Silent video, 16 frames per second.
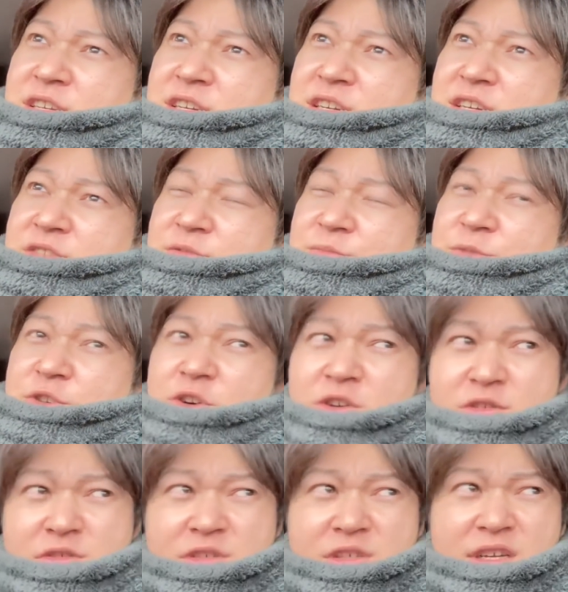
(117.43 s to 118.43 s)
う
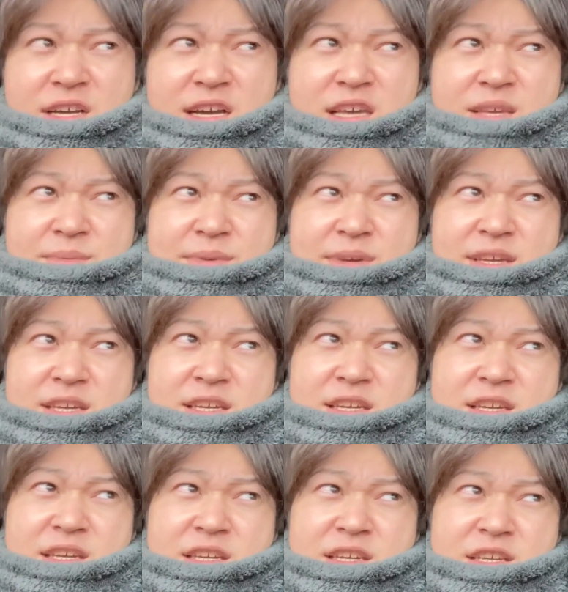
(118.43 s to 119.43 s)
4回
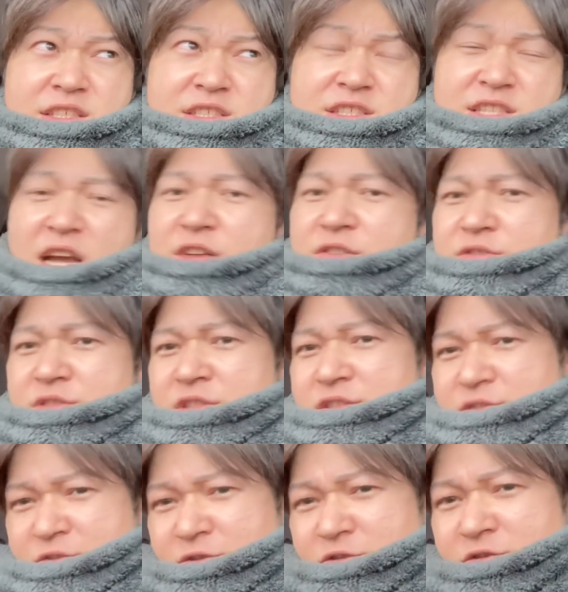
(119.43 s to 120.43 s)
目になるんで
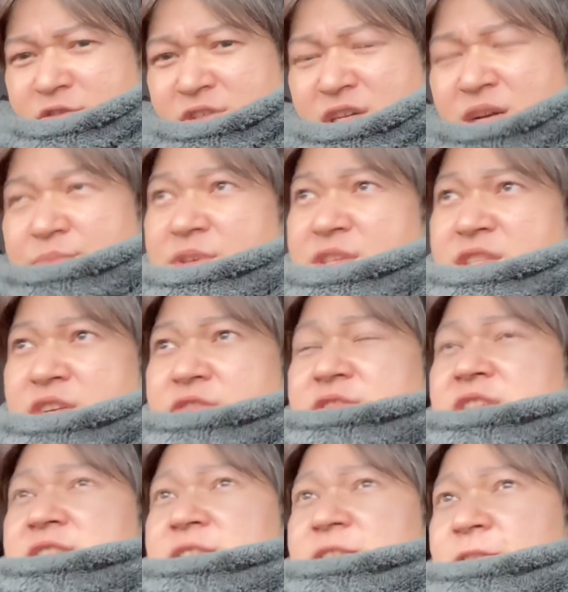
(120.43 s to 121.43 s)
すよ。4回目になる
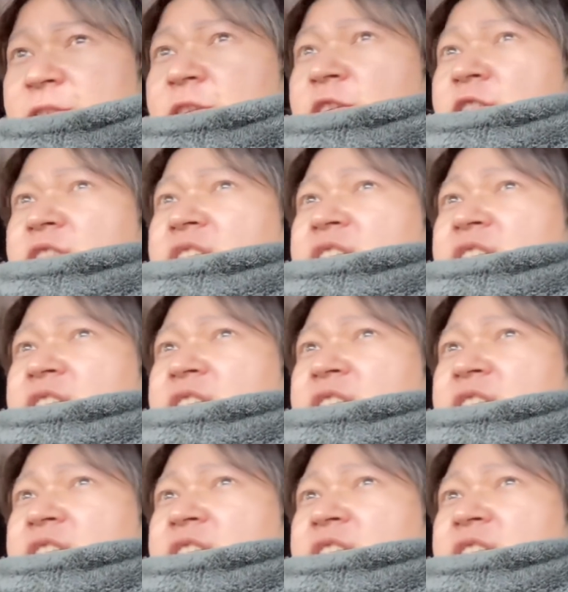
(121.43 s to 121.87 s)
んですけど、